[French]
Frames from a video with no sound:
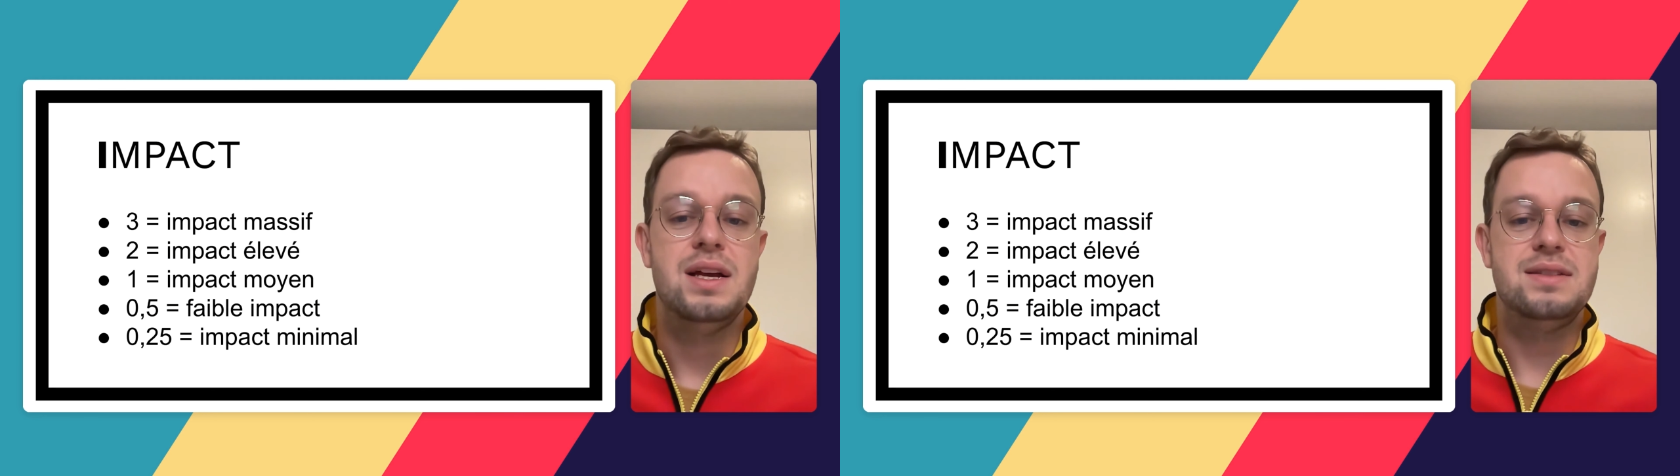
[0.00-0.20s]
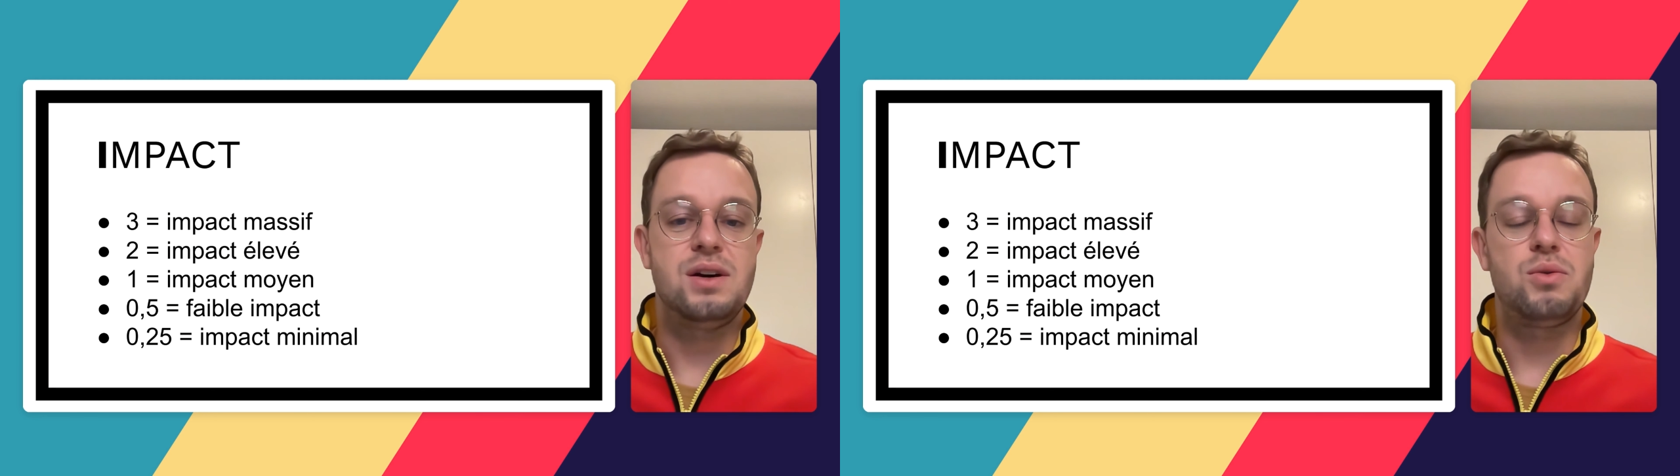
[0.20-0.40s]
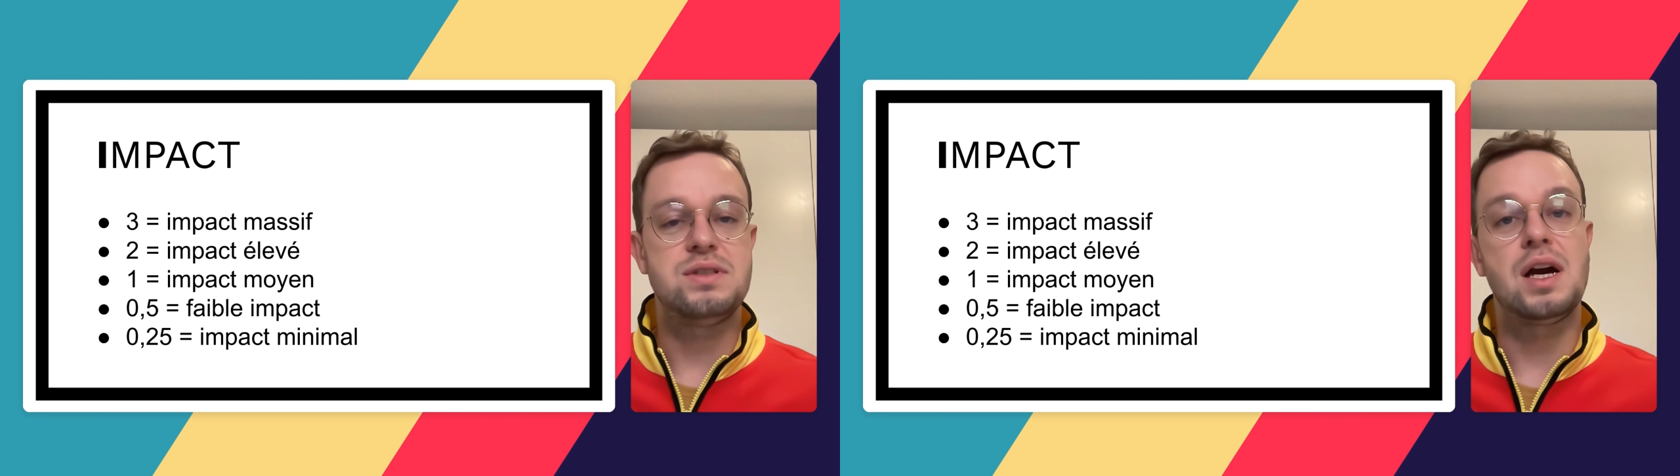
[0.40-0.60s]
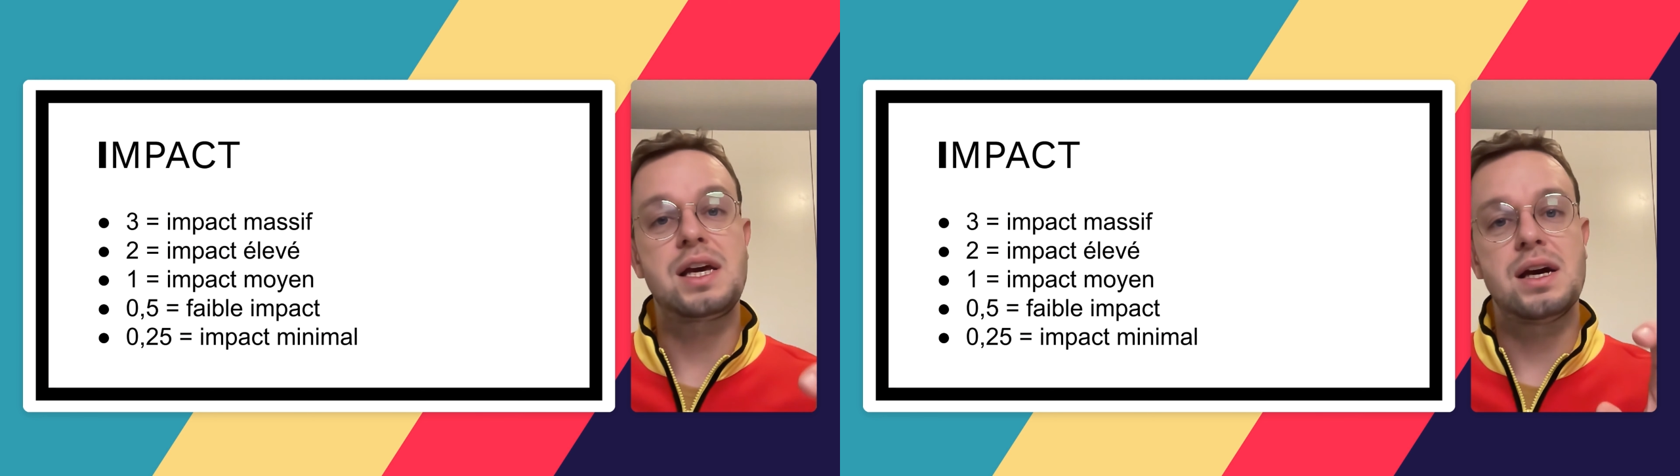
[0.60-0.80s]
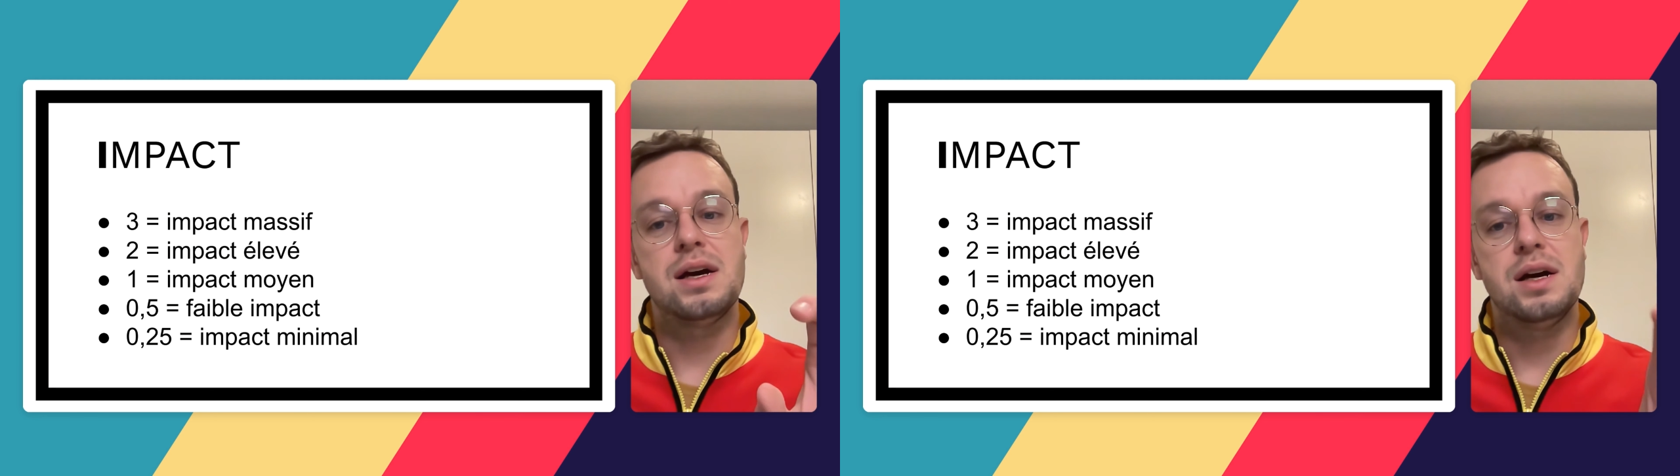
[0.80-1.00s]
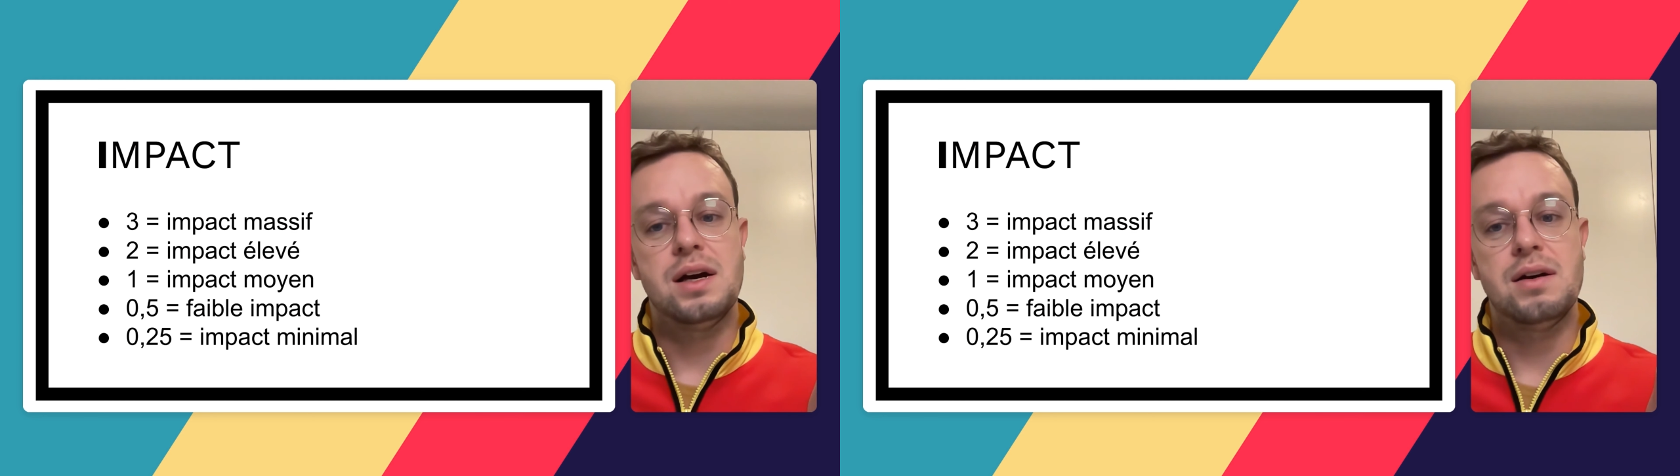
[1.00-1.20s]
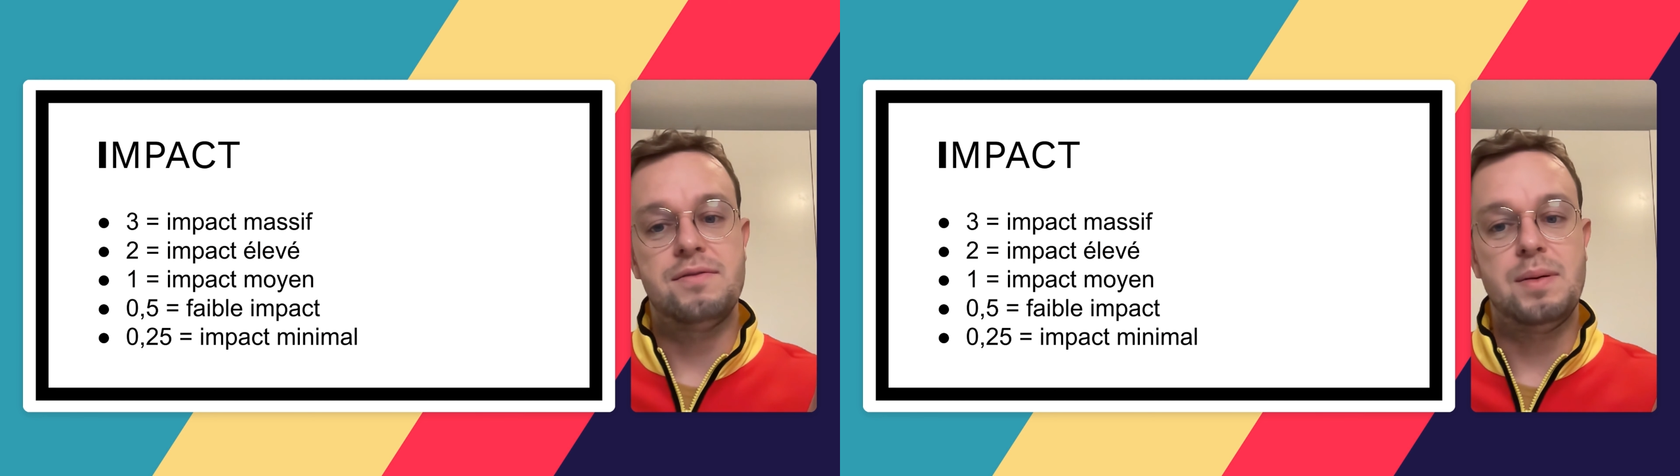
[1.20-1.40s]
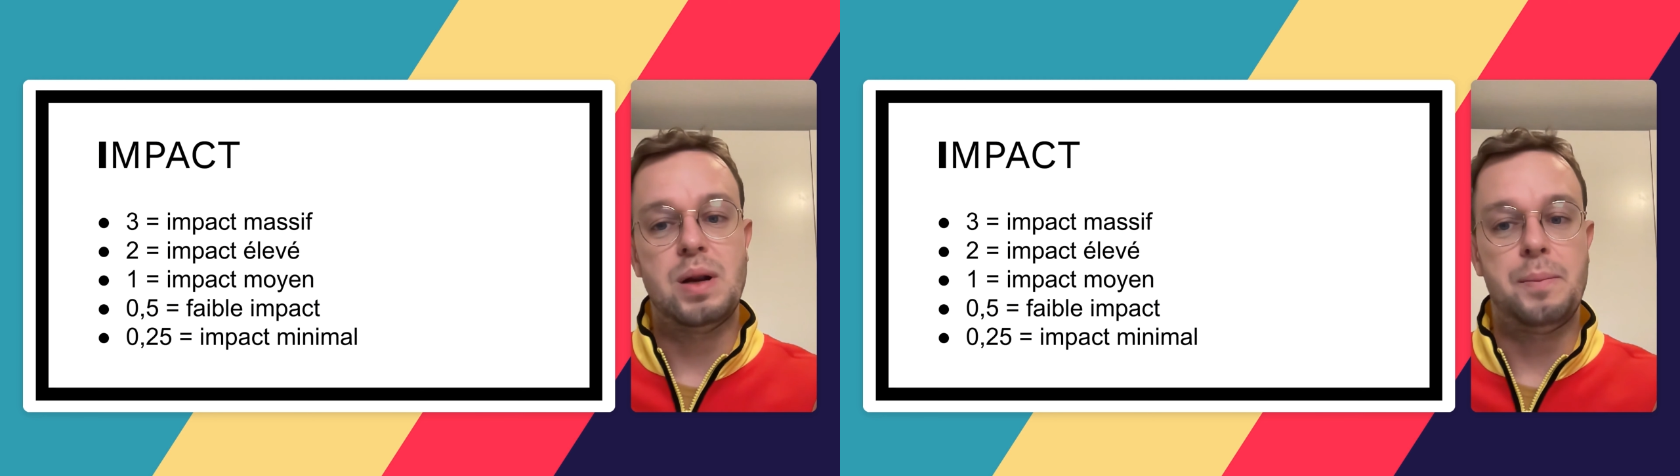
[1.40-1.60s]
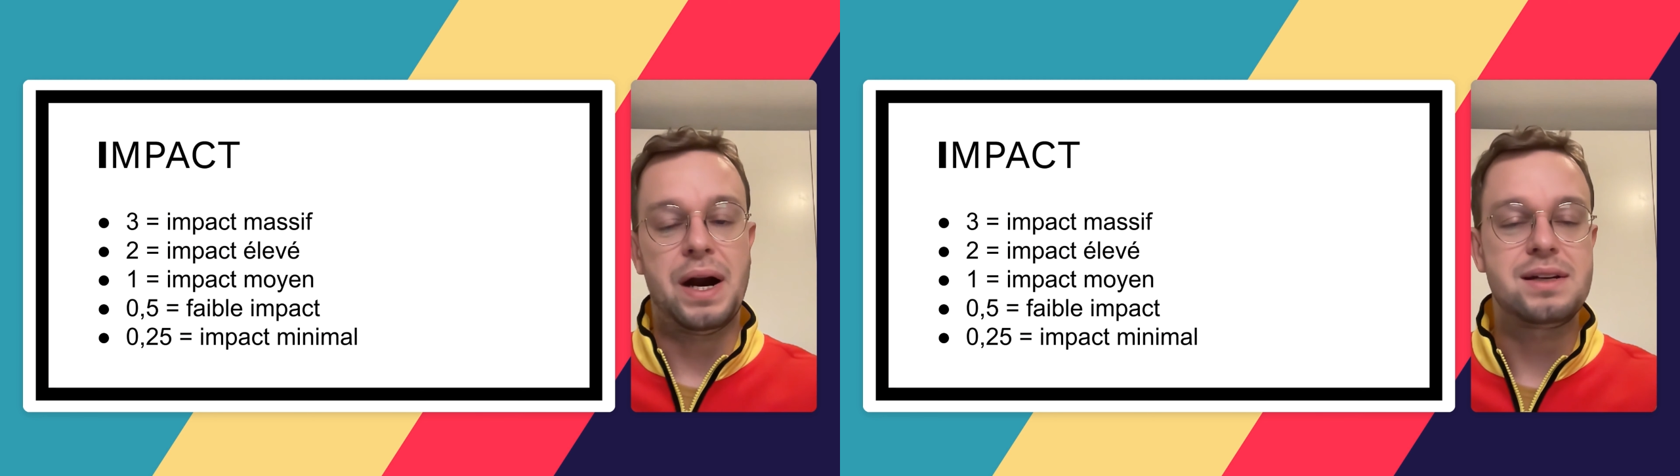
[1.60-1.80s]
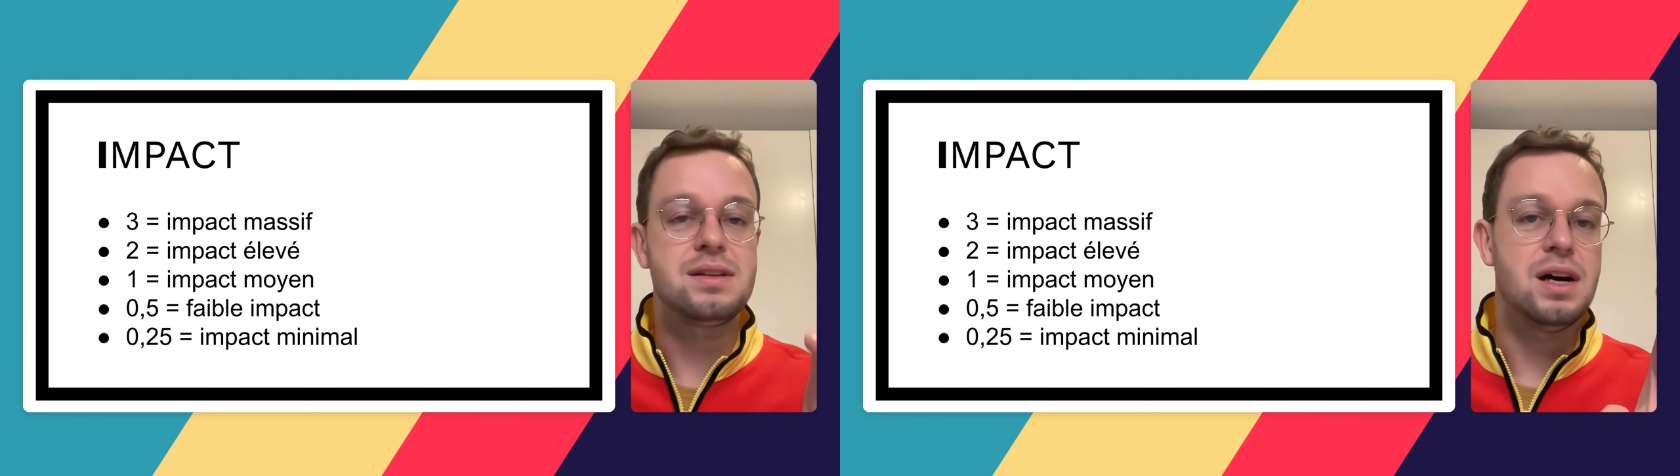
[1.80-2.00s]
0,5, faible
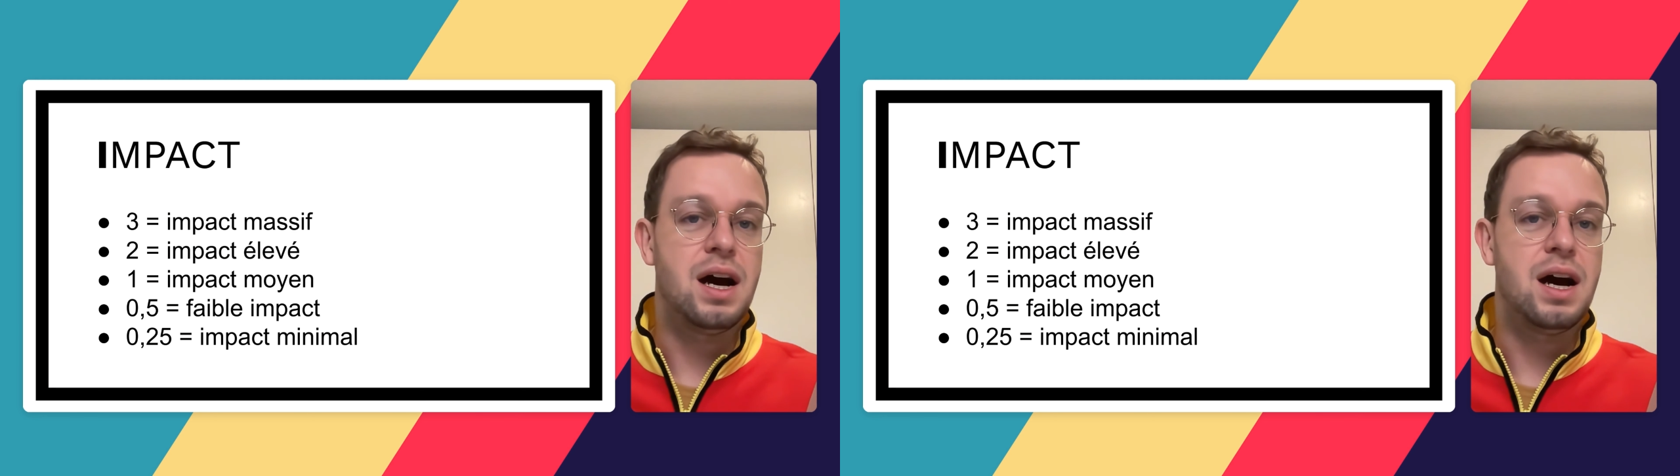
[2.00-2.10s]
impact.